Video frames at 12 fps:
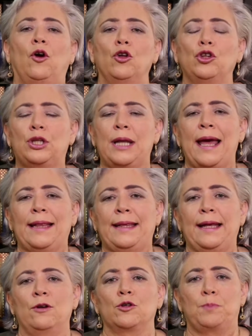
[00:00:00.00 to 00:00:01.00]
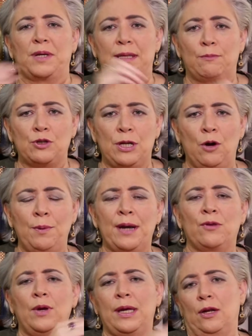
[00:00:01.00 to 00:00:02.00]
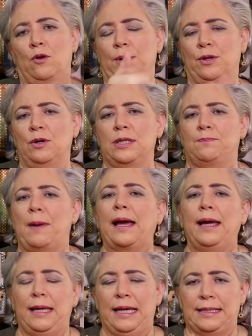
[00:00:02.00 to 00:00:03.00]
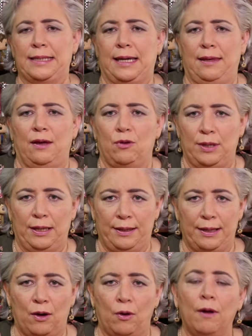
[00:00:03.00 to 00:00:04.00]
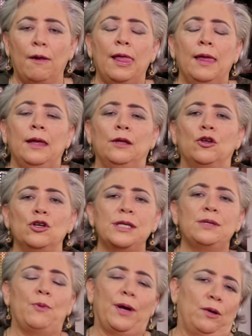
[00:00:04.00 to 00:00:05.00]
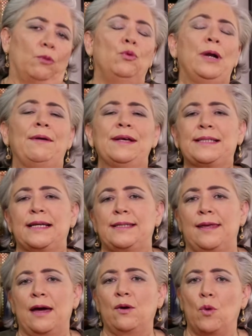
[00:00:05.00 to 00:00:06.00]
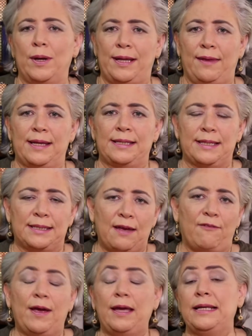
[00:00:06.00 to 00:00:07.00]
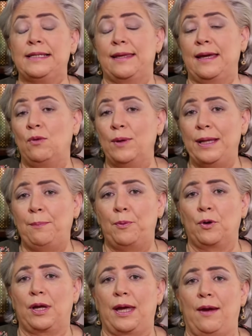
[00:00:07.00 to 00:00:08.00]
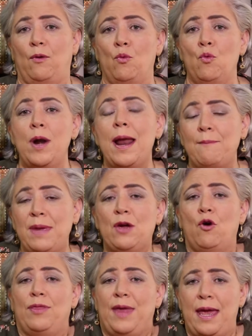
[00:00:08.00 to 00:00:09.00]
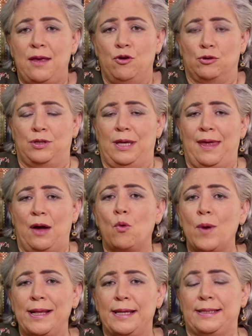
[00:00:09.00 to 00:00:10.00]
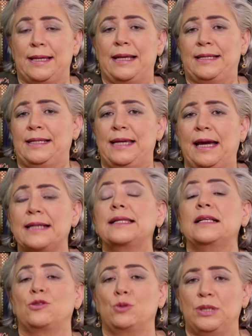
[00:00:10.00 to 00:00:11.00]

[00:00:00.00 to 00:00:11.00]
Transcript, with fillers: contraten los préstamos del gobierno y que el gobierno les pague y él se quede con el dinero. Entonces, bueno, una vez que se dan cuenta de esta estafa y se dan cuenta porque un amigo de ellos se da cuenta y llega hasta el